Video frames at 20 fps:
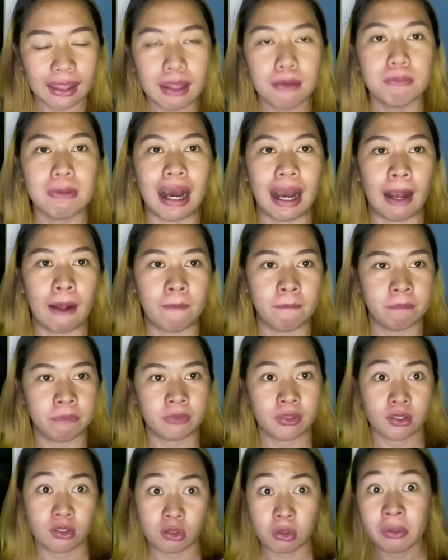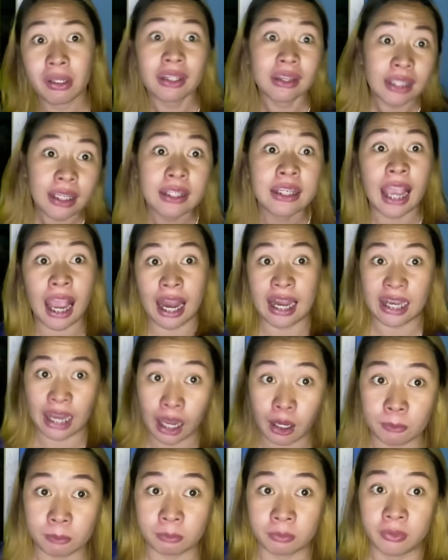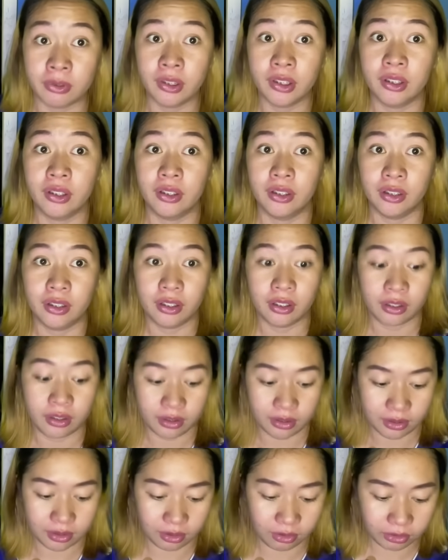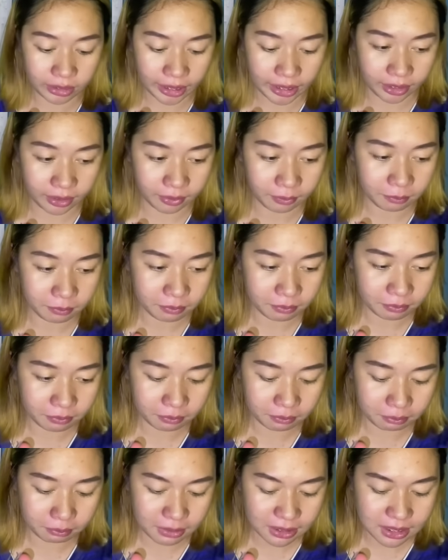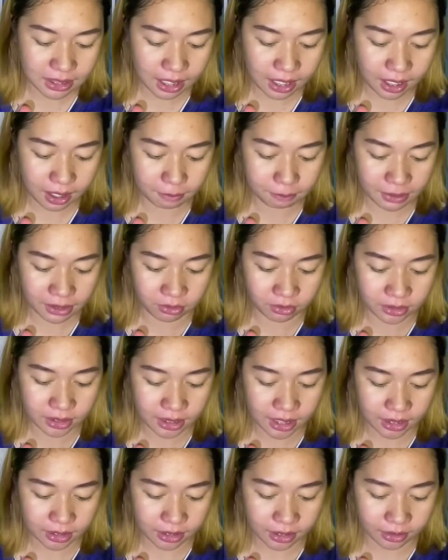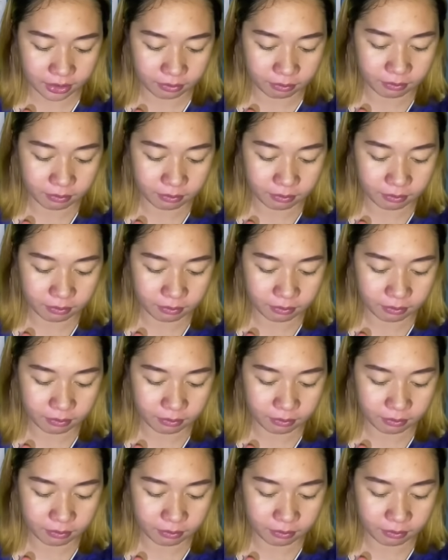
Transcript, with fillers: Diba? So, hindi niya alam. Okay, Bas, uh, panoodin natin.